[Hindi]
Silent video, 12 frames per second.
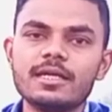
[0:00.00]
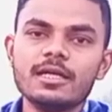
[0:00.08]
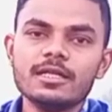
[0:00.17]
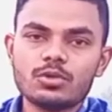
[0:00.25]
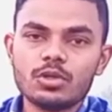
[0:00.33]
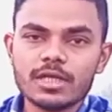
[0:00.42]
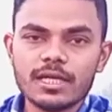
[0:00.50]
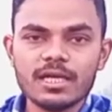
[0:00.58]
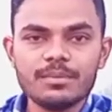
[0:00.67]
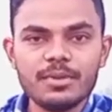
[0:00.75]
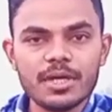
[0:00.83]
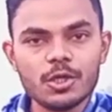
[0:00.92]
हैं तो
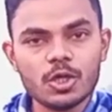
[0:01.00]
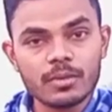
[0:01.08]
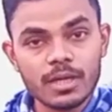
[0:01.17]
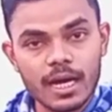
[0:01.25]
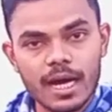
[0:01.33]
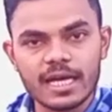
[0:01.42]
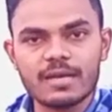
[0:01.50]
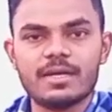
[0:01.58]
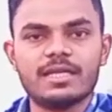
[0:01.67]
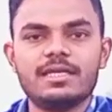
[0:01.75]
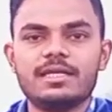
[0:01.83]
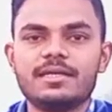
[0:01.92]
चलिए वीडियो में आगे
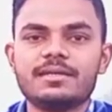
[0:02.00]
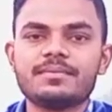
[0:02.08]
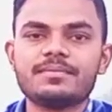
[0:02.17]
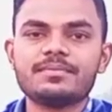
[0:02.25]
बढ़ते हैं